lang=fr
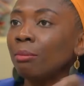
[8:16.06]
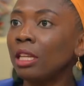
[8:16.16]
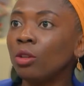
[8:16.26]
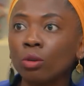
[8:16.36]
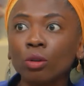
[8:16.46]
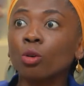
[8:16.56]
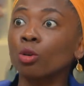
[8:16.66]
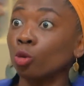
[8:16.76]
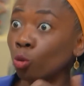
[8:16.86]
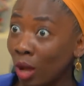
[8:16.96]
millions,
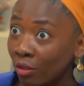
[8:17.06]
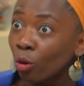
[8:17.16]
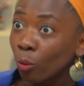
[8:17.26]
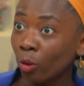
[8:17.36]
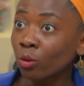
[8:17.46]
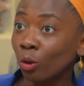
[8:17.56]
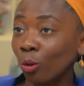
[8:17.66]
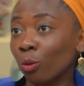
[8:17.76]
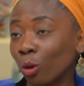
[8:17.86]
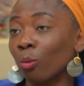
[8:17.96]
que doivent
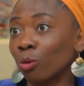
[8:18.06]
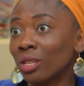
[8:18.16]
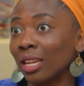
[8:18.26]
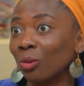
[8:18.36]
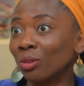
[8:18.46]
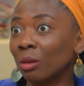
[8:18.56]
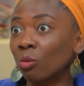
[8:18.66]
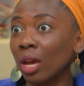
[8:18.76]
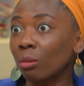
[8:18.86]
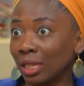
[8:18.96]
rembourser les
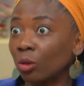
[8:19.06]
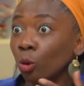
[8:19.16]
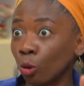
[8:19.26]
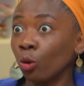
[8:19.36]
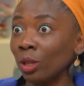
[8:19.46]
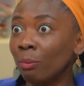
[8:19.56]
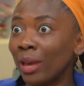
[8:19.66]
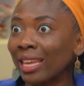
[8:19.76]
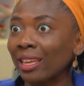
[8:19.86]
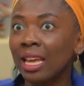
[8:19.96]
contribuables, que, eux, ils
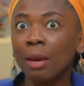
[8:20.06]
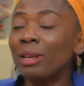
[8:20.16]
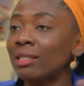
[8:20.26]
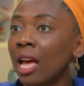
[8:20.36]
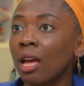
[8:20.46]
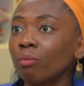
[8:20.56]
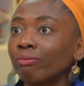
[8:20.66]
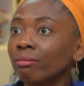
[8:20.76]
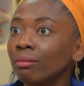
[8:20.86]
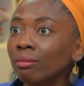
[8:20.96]
payent. Mais ça,
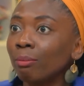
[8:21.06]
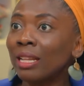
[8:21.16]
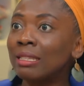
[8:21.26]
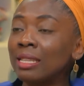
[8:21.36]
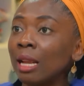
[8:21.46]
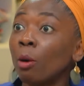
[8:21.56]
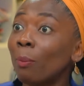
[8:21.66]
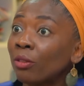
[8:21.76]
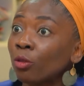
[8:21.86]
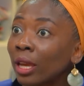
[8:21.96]
pas de signalement,
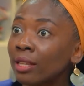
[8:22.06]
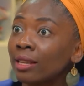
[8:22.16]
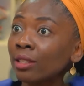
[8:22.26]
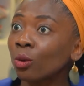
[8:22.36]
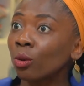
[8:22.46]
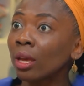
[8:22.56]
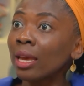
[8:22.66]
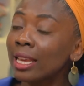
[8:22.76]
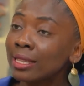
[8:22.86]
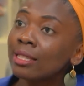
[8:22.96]
pas de focalisation.
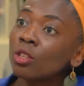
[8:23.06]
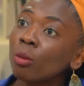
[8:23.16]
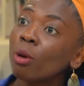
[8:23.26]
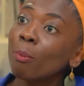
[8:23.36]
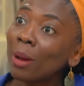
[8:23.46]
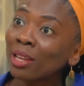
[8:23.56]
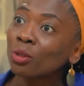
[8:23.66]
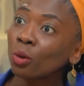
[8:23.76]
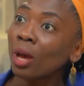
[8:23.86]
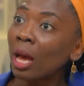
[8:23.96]
Et c'est seulement parce
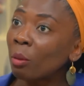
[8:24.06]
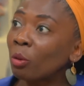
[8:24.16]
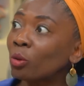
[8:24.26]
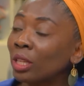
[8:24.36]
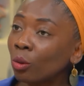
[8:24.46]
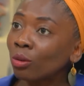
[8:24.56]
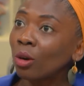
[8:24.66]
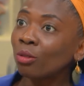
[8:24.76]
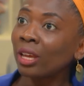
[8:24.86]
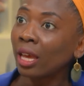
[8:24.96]
qu'à un moment donné, on a
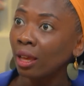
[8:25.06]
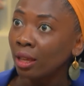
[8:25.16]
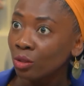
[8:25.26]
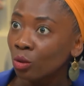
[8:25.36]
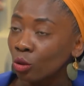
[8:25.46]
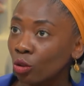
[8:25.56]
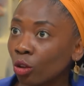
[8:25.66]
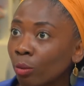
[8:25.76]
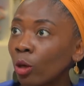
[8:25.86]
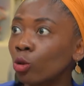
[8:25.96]
ouvert ceux de
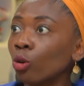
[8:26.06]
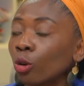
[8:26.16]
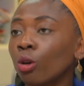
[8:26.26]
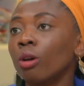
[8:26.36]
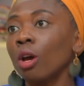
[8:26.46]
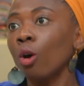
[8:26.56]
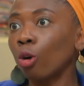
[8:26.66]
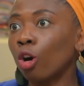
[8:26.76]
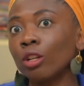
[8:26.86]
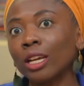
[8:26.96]
Jean-Luc Mélenchon que, quand on a